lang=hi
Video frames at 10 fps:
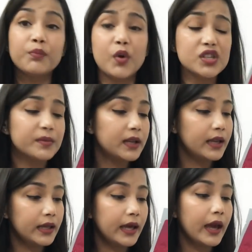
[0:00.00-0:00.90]
पॉसिबल
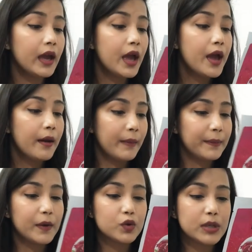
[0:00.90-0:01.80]
नहीं है
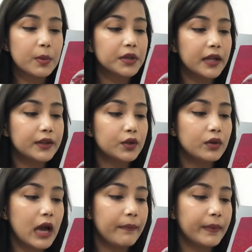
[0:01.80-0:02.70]
बट मैं कुछ आपको बता देती
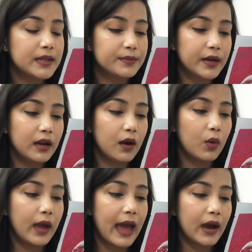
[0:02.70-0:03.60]
हूँ यहाँ पे इसमें डला
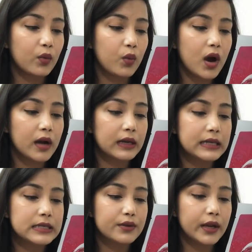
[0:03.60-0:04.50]
हुआ है एक्वा
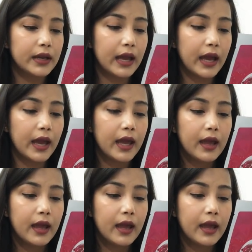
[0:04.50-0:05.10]
ग्लिसरीन है